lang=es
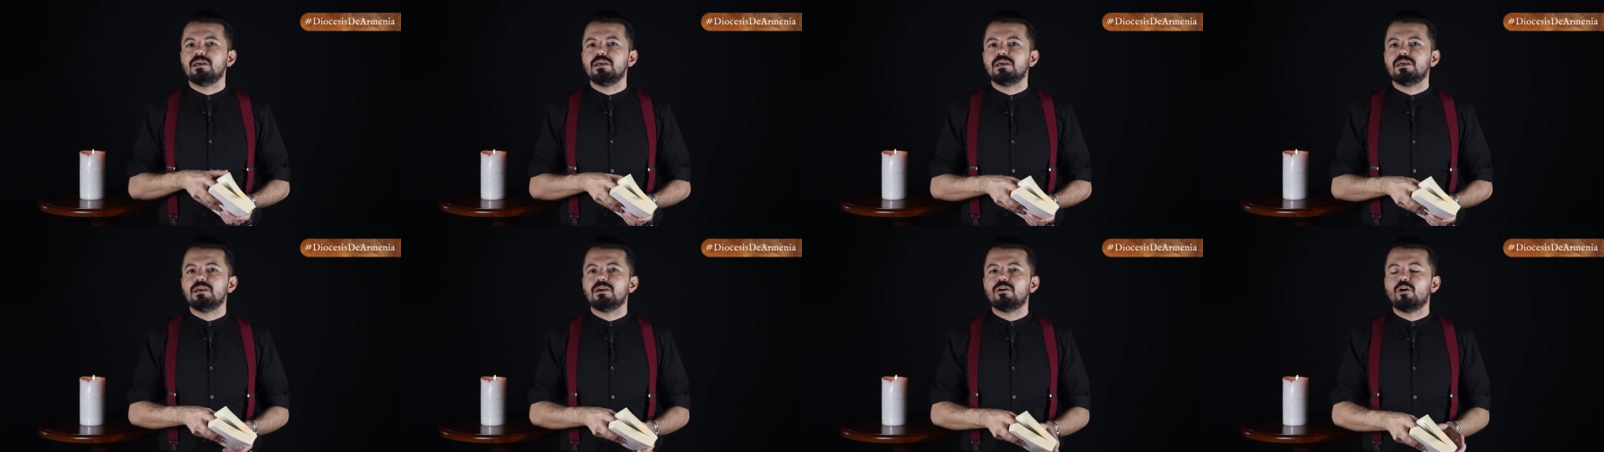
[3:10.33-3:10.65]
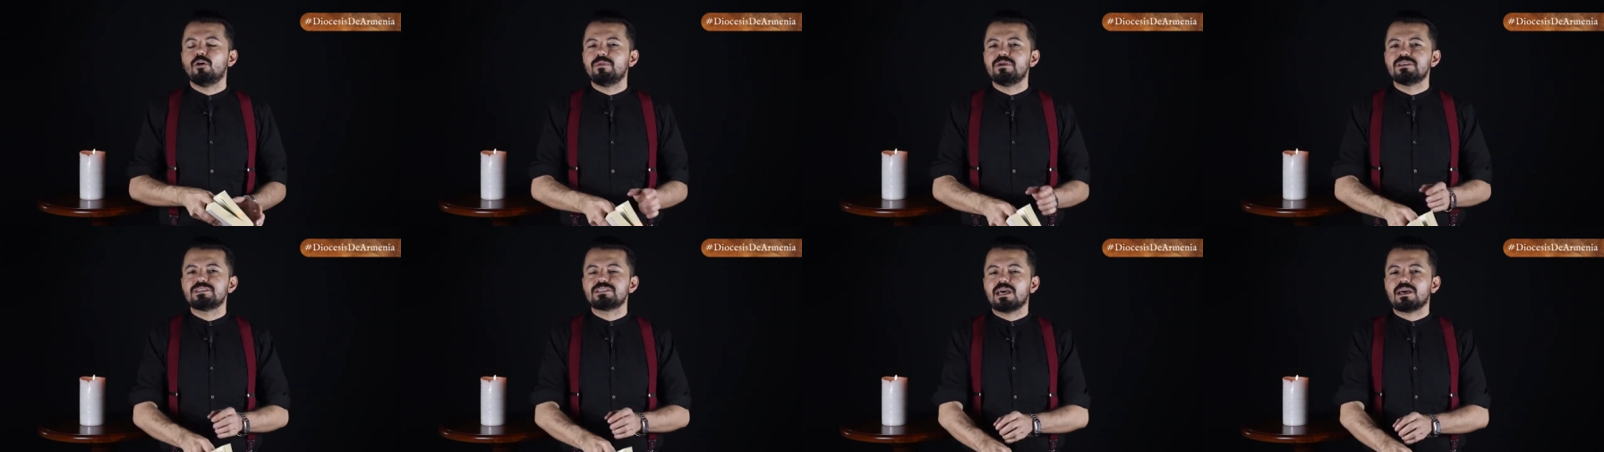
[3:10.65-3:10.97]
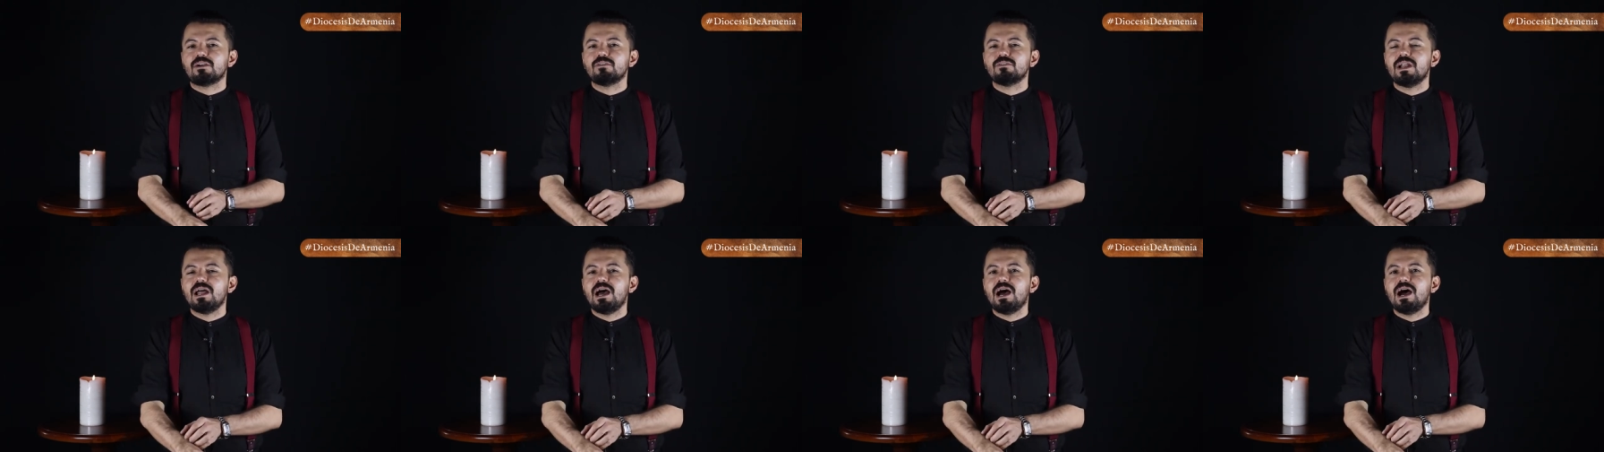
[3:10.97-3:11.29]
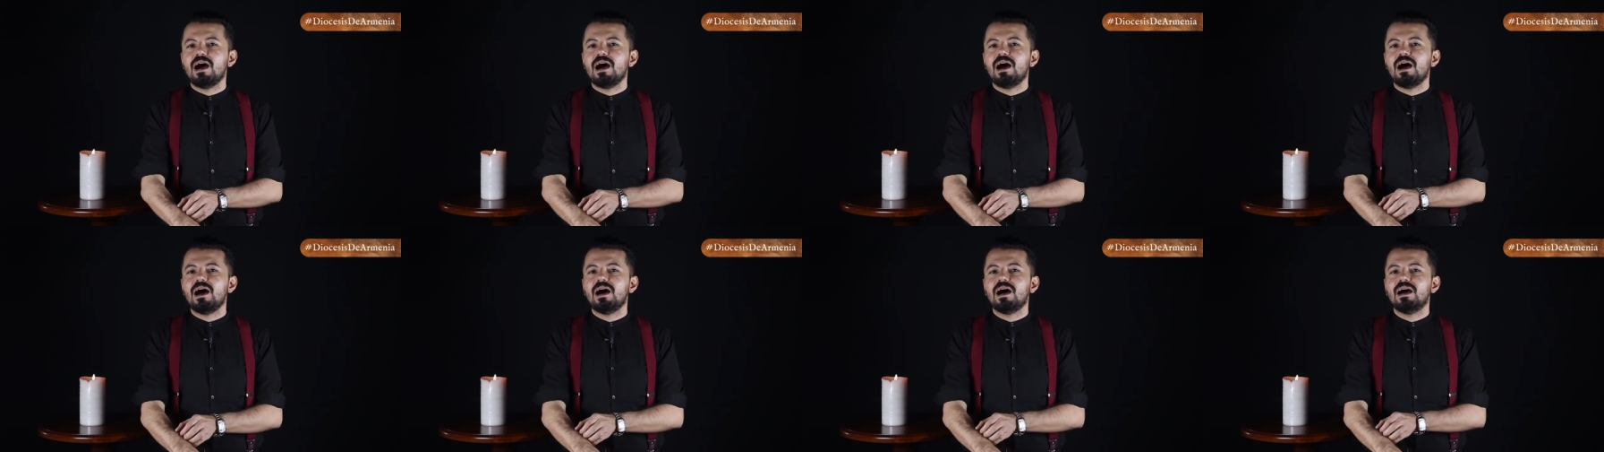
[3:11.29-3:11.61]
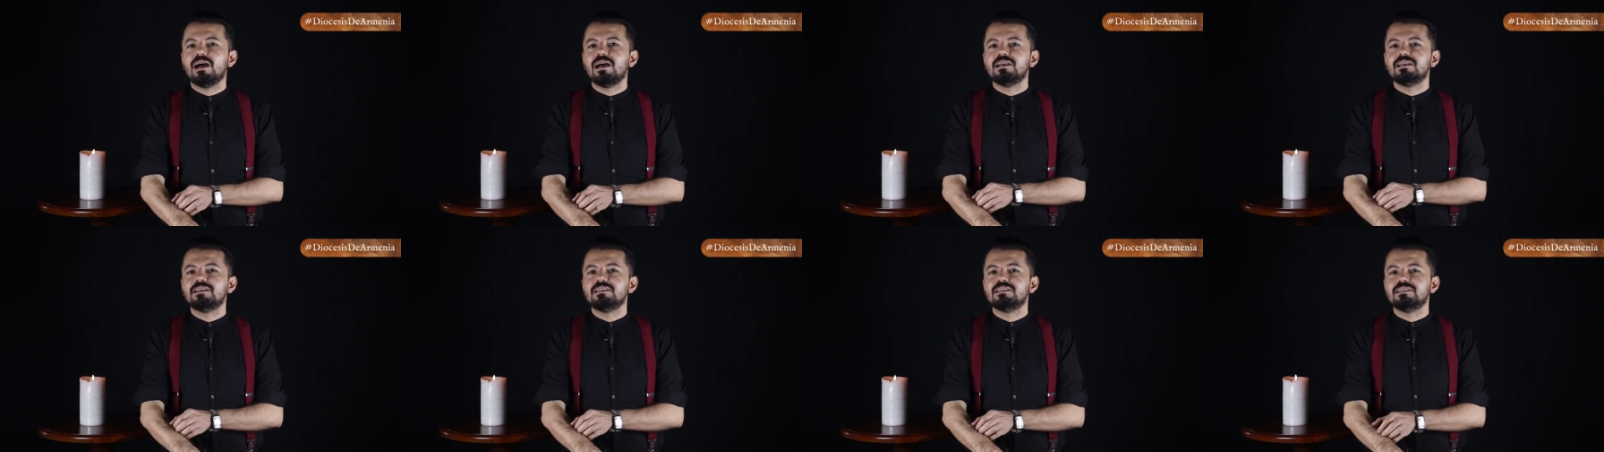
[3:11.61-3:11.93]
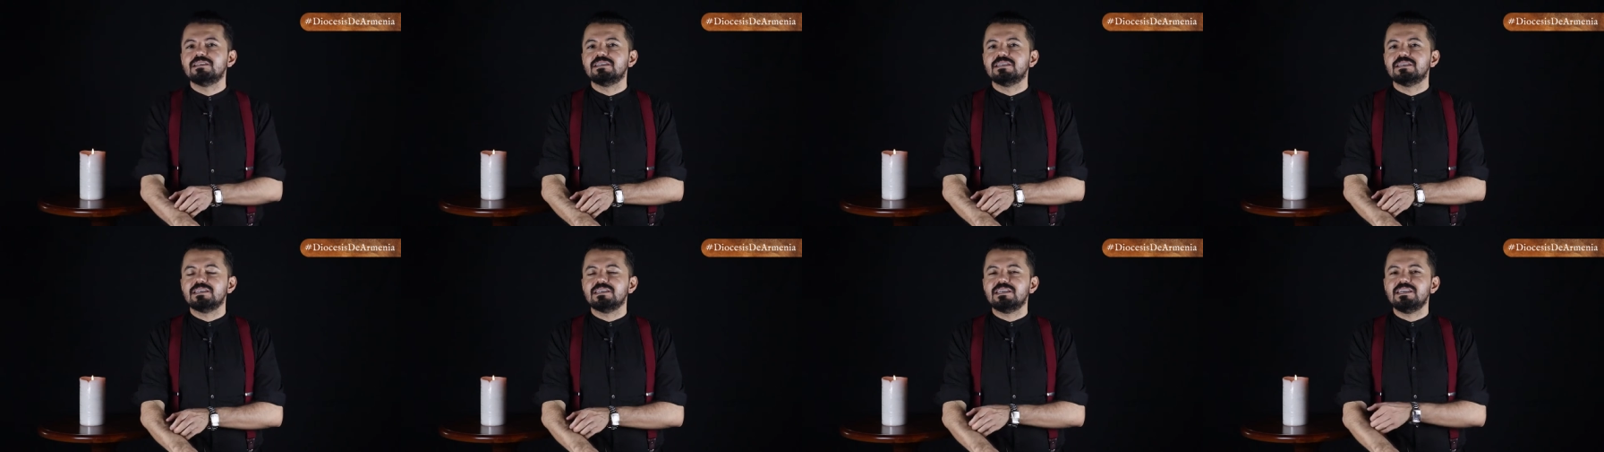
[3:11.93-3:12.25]
Eh, comenzaron a
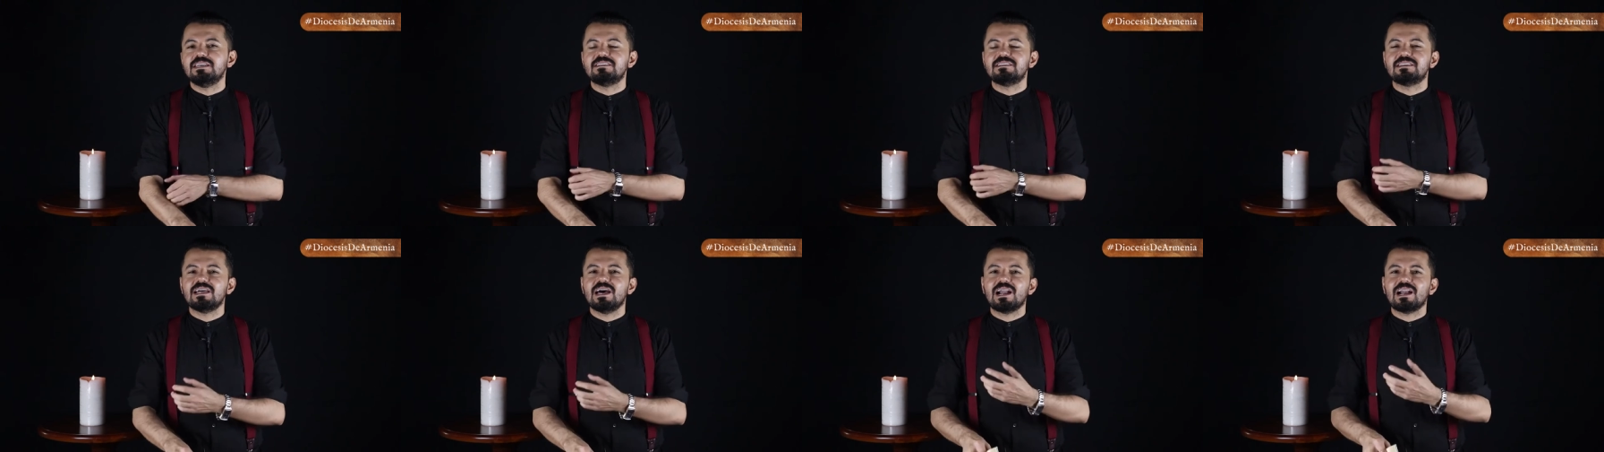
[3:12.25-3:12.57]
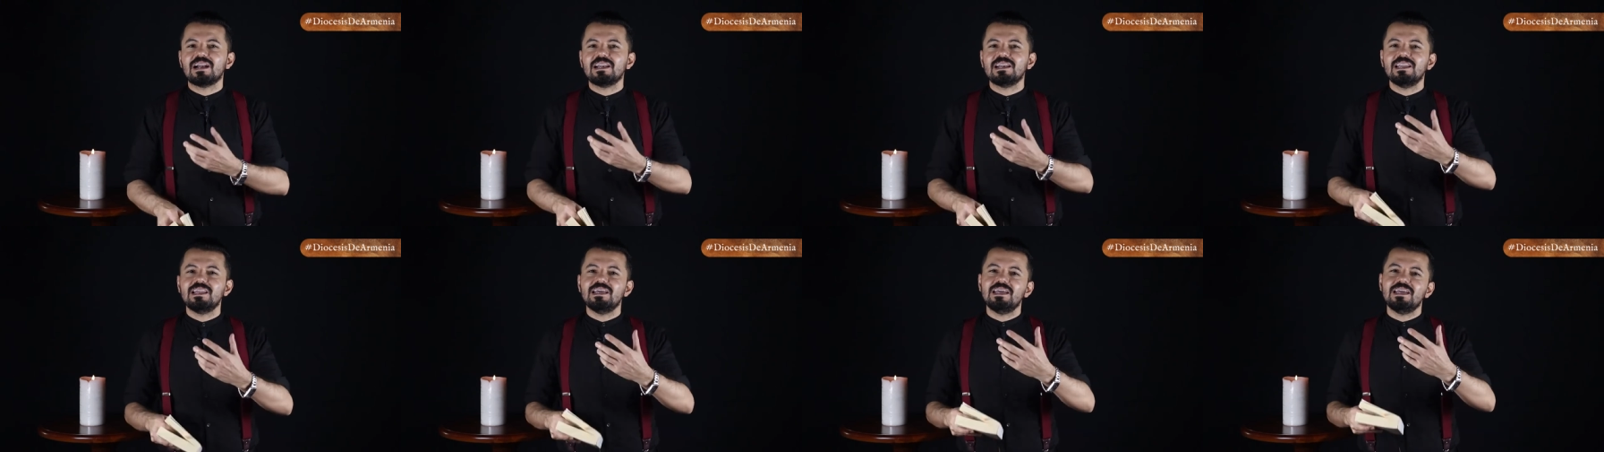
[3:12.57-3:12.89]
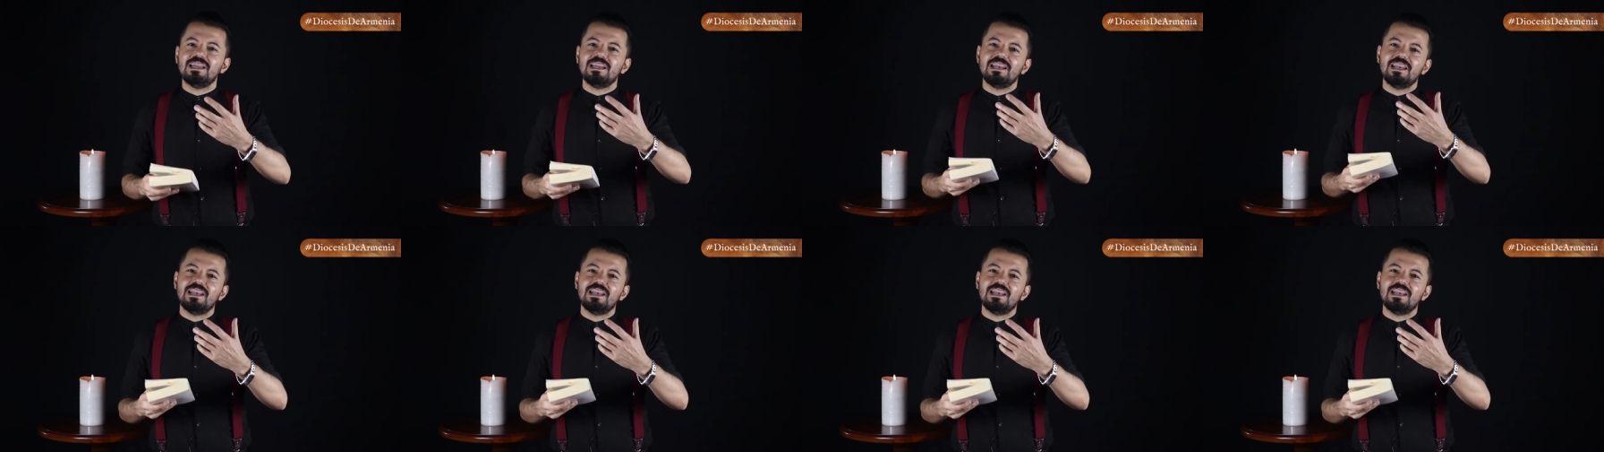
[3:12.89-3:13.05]
quitarle